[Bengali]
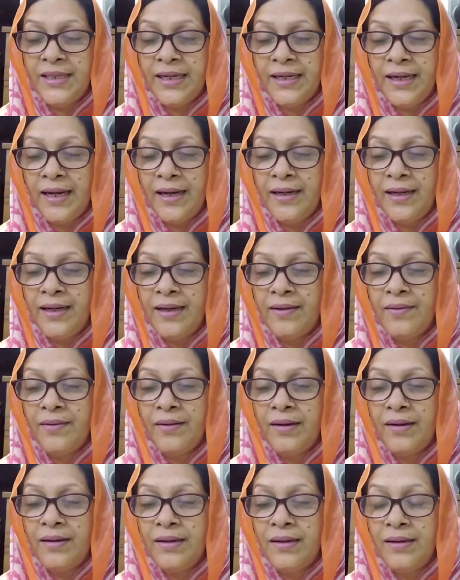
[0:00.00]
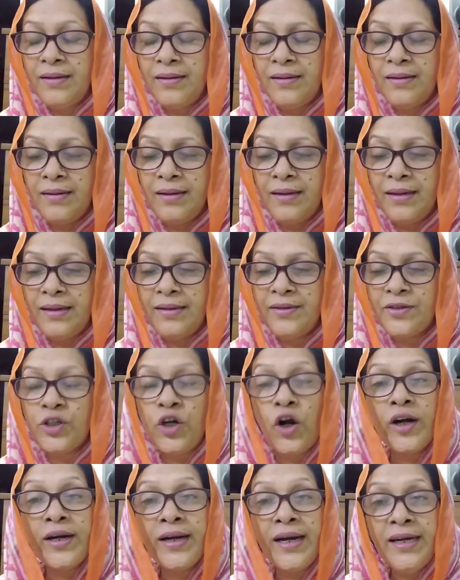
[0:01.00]
সেখানে
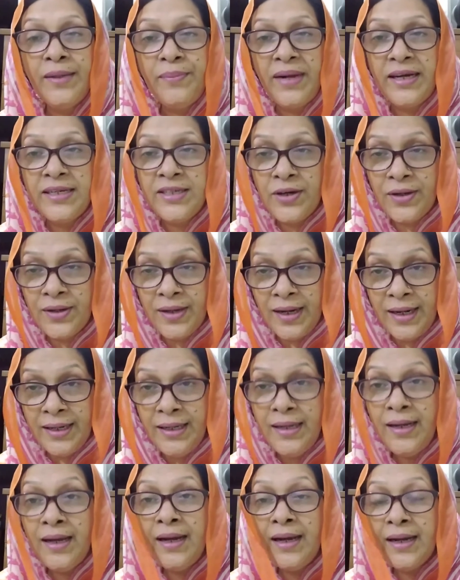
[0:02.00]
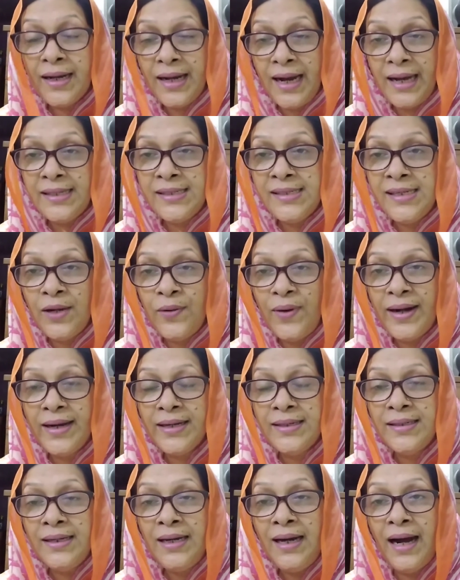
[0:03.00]
সরকারি বেসরকারি খাত ছিল
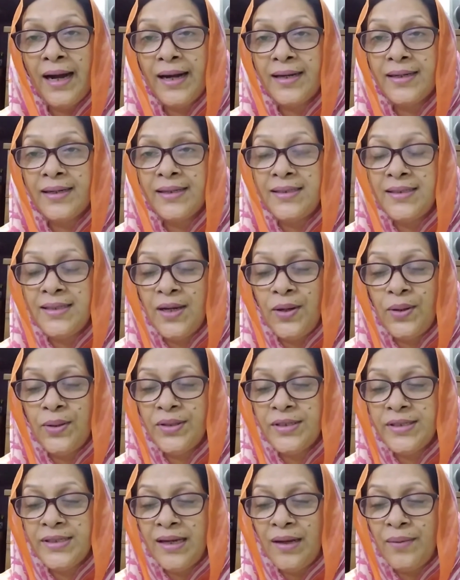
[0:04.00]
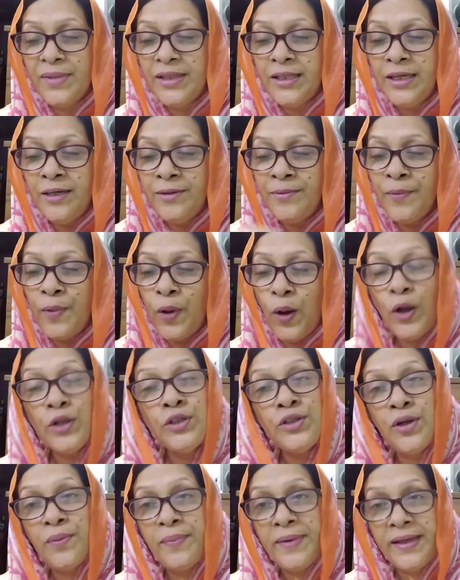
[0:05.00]
আরেকটা আরেকটা ছিল হচ্ছে আমাদের
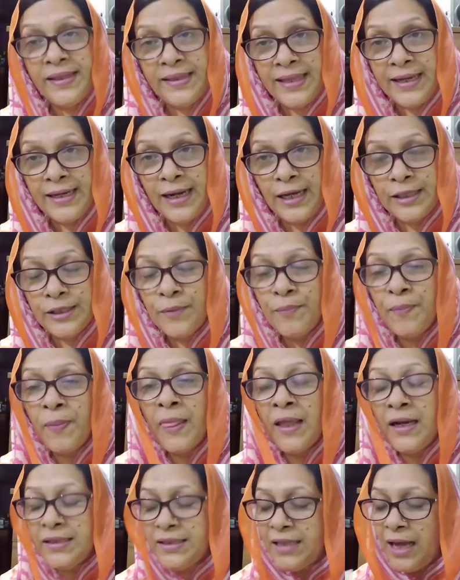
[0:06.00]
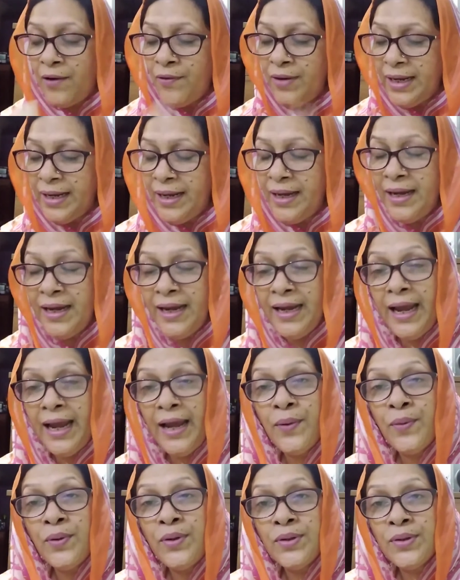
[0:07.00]
অঞ্চলভিত্তিক খাত তাহলে
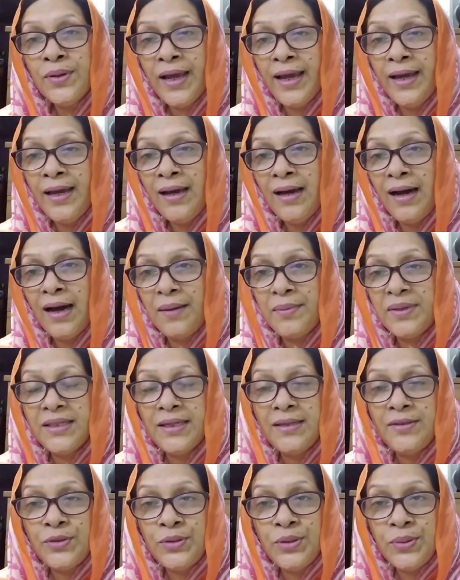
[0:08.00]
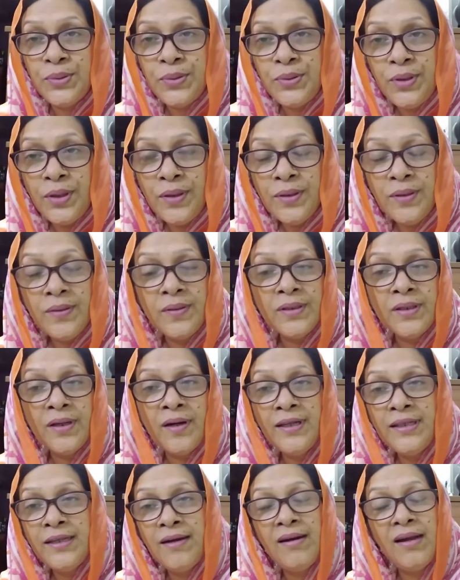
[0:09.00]
এগুলোকে আমাদের যদি উন্নয়ন করতে
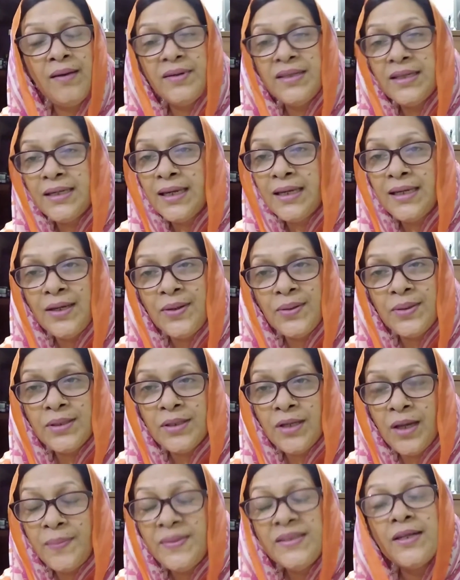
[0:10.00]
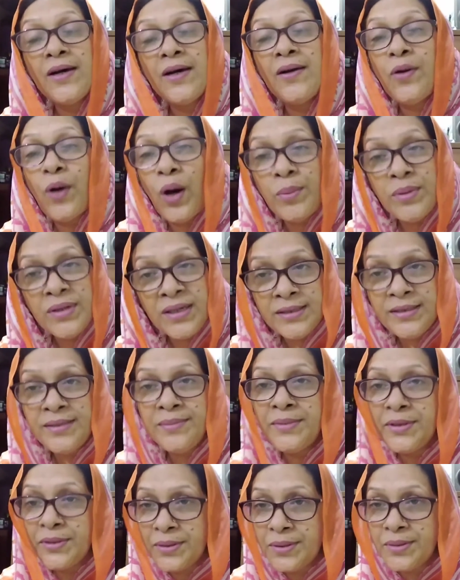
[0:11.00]
হয় তাহলে আমাদেরকে কি করতে হবে তাহলে
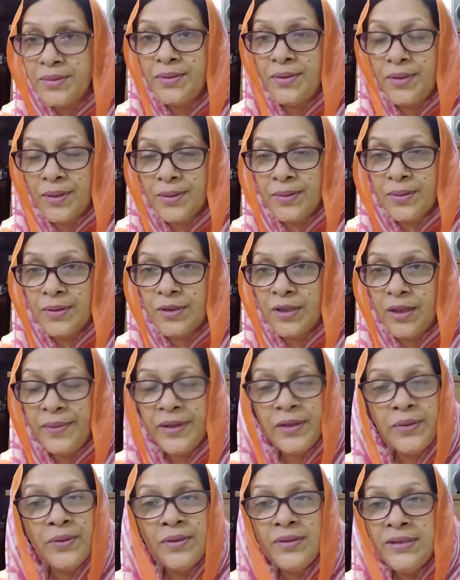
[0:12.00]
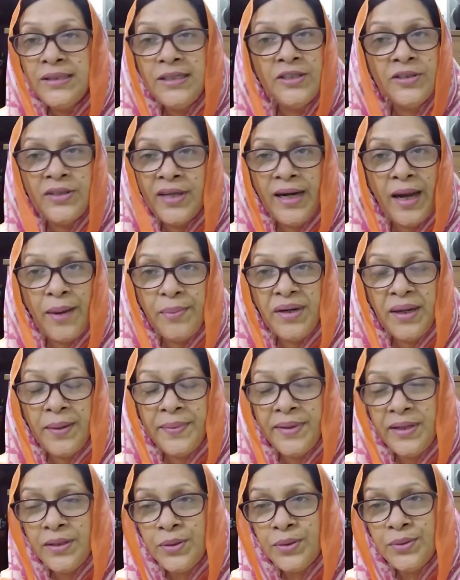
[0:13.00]
অবকাঠামোগত উন্নয়ন করতে হবে কোনো জিনিস তার এমনি
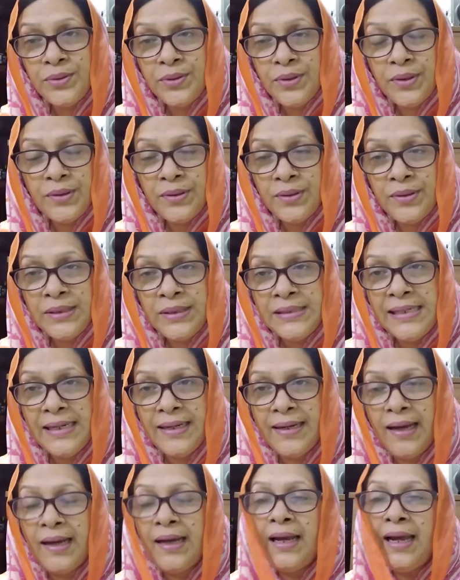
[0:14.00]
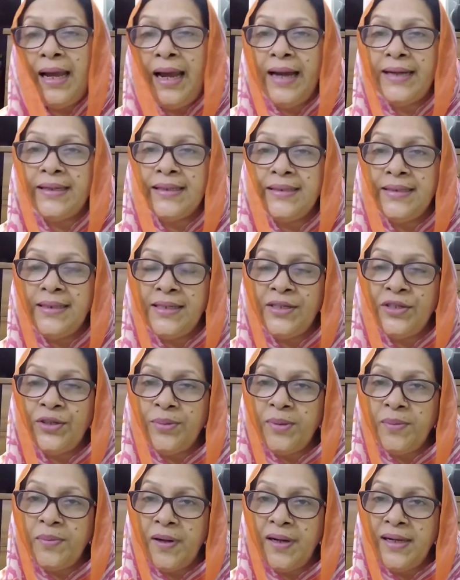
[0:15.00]
এমনি তো উন্নয়ন হয়ে যায় না একটা জিনিস
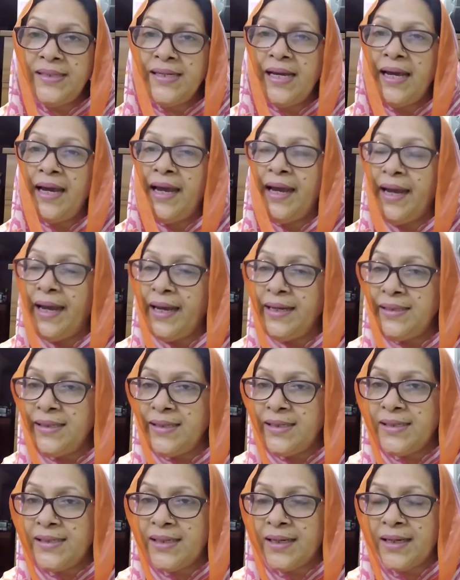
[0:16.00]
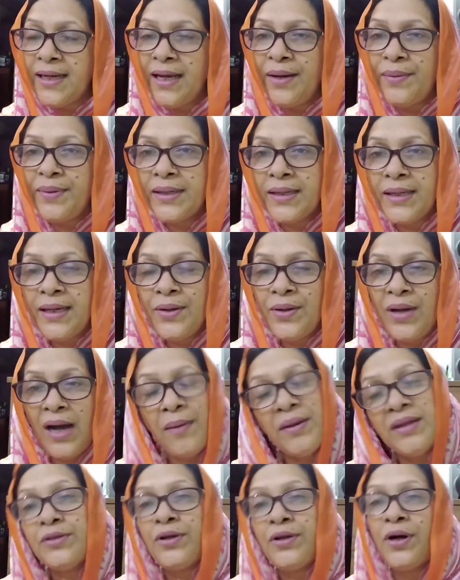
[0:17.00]
তুমি বললে যে হ্যাঁ এই জিনিসটাকে আমার কি
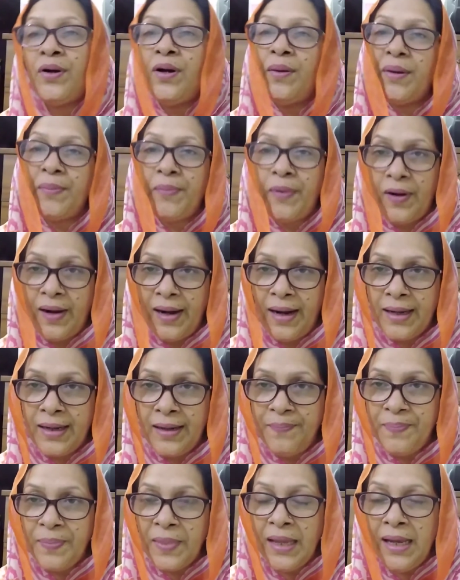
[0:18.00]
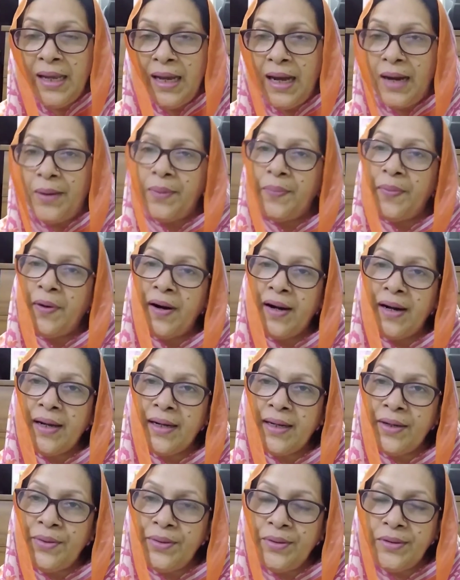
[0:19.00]
আমার ধরো আমার পড়ালেখা আমার
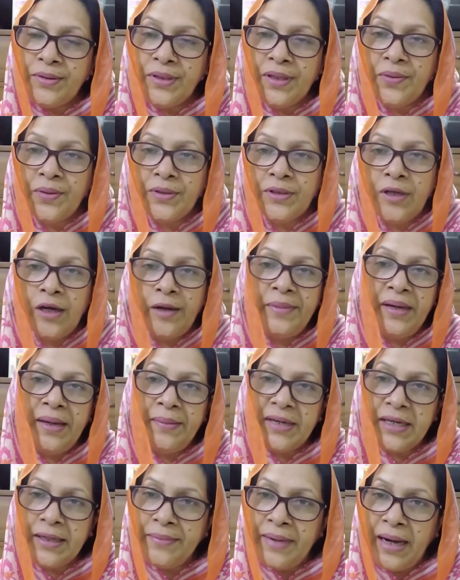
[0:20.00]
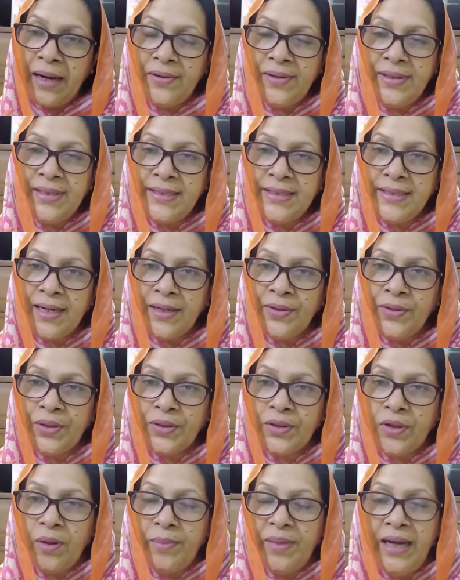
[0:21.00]
পড়ালেখার উন্নতি করতে হবে আমাকে ভালো রেজাল্ট
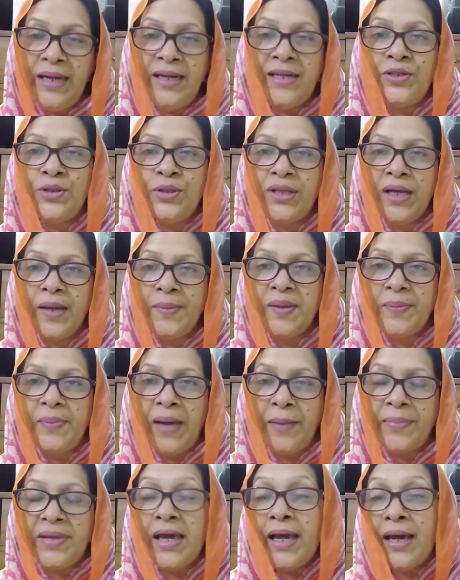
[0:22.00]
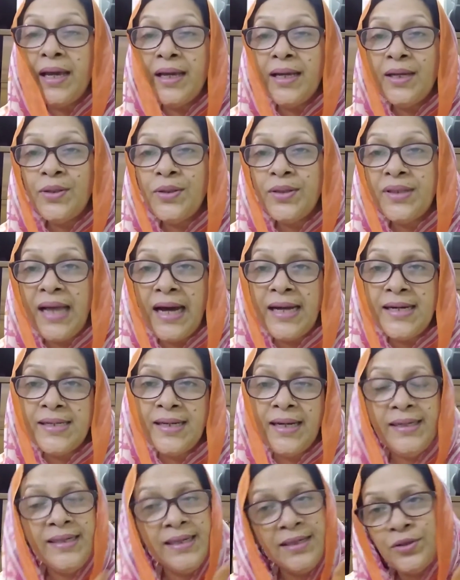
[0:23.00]
করতে হবে এটা যদি আমি ভাবি কিন্তু তার
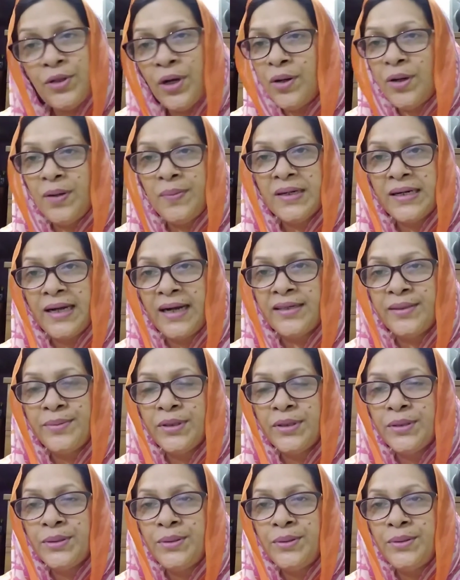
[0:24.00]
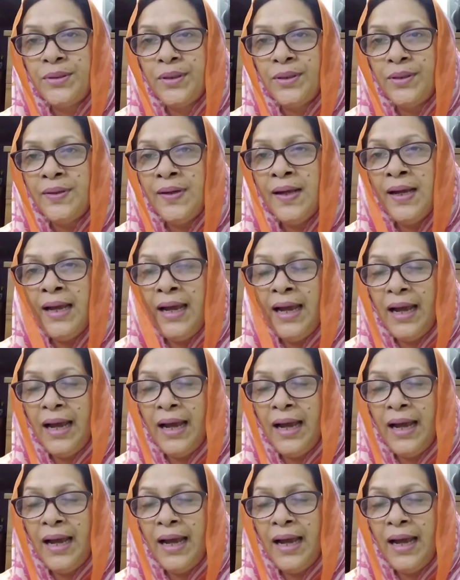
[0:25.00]
এটাই ধরো আমার কাঠামোগত উন্নয়ন